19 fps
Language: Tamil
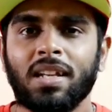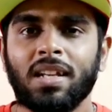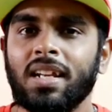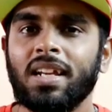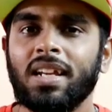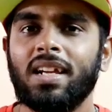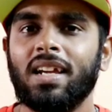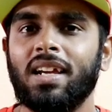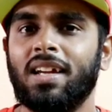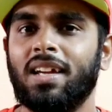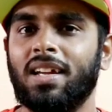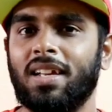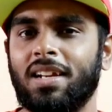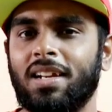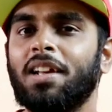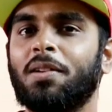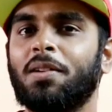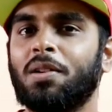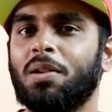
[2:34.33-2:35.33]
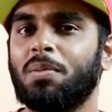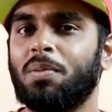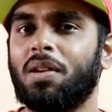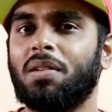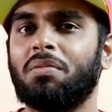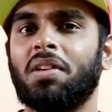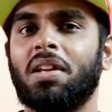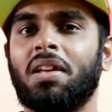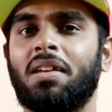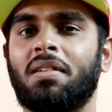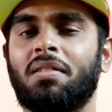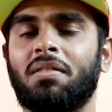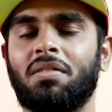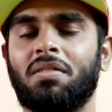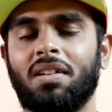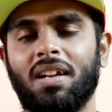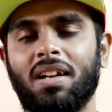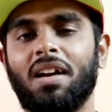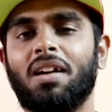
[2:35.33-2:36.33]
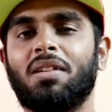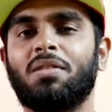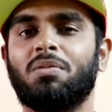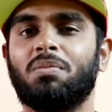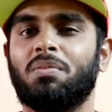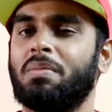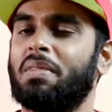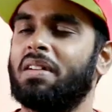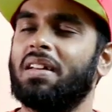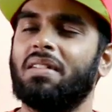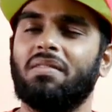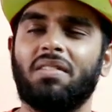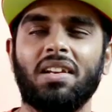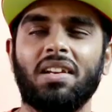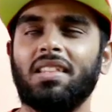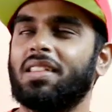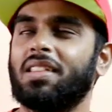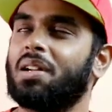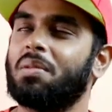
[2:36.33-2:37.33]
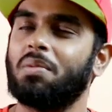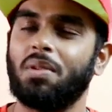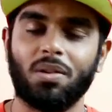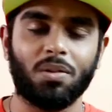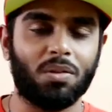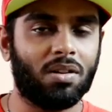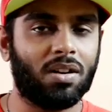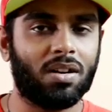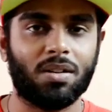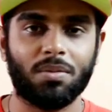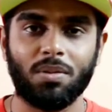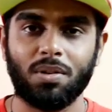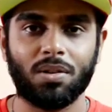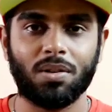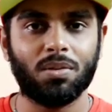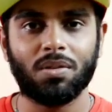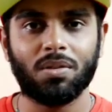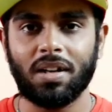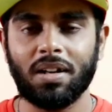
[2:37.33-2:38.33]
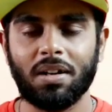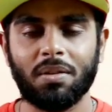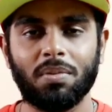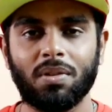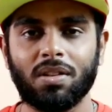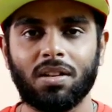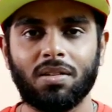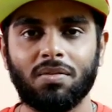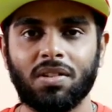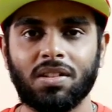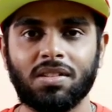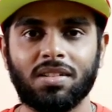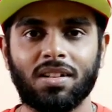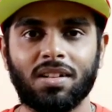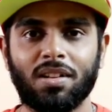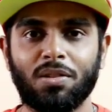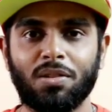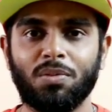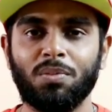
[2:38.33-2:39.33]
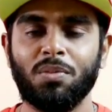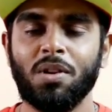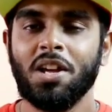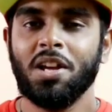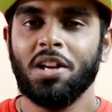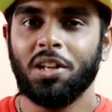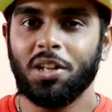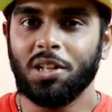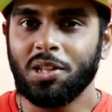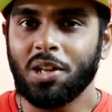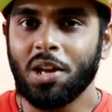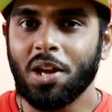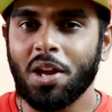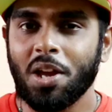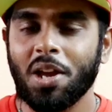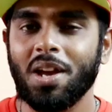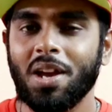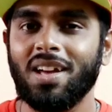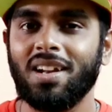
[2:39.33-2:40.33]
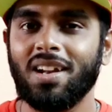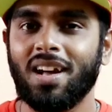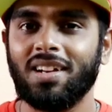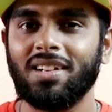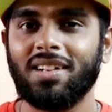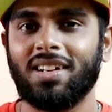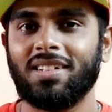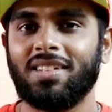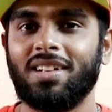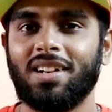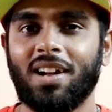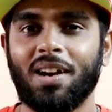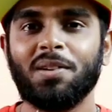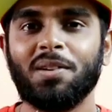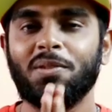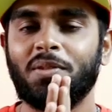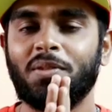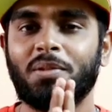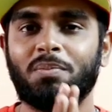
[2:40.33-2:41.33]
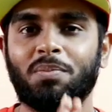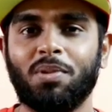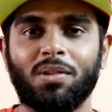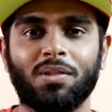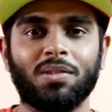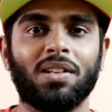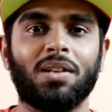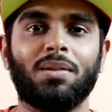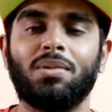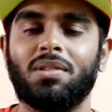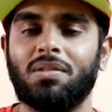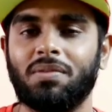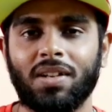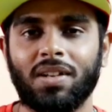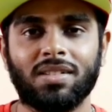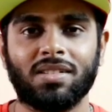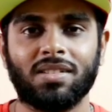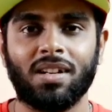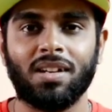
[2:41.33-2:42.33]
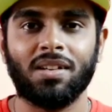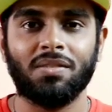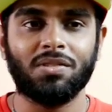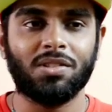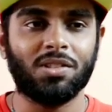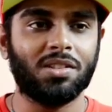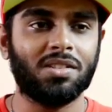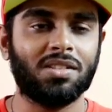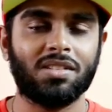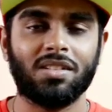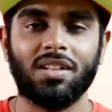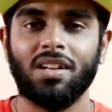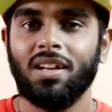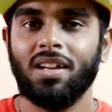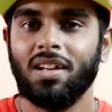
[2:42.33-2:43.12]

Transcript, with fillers: இன்றைக்கி நேர்கொண்ட பார்வை எல்லாருக்கும் வெறித்தனமான கொண்டாட்டமாக இருக்கும் கண்டிப்பாக தலை ஃபேன்ஸ் எல்லாருக்கும் இதே நாளுக்காக தான் நாங்களும் வெயிட் பண்ணுறோம் தளபதி ஃபேன்ஸ்லாம் விச் இஸ்